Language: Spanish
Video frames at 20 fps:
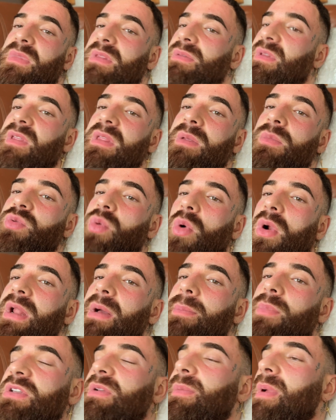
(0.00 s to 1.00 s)
Decidimos Bulgaria
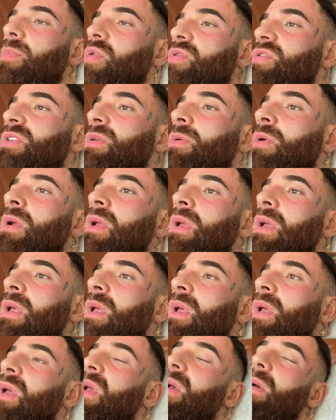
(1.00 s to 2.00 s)
por tema impositivo,
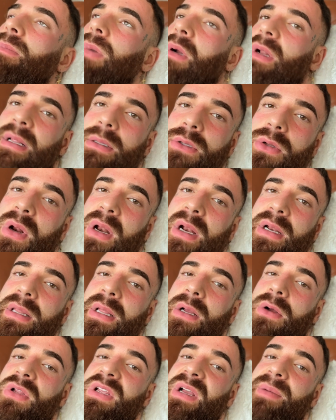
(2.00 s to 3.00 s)
porque Andorra ni de
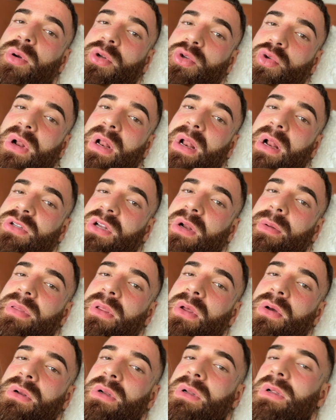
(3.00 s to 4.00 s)
coña, Portugal era otra
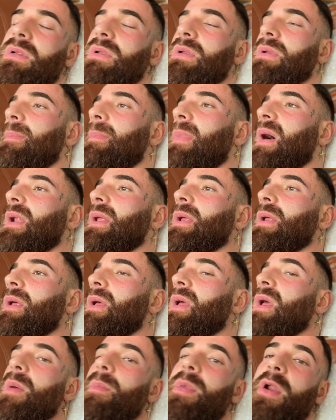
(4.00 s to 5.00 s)
opción, ¿vale?
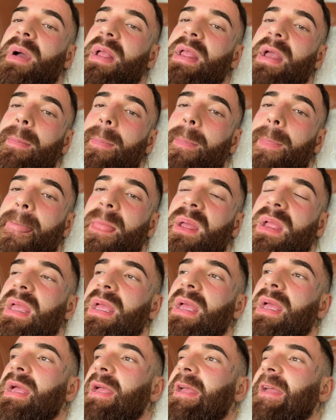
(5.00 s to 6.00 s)
Pero vaya,
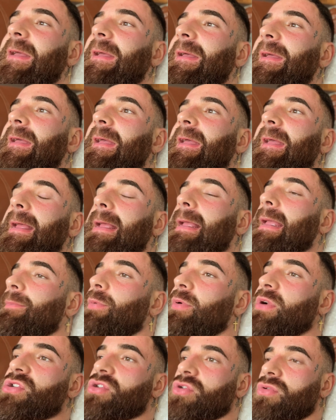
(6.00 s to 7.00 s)
que,
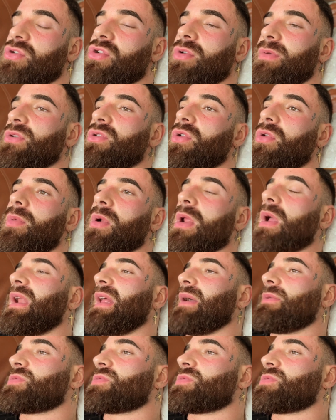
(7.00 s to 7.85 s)
por eso, sobre todo, porque queríamos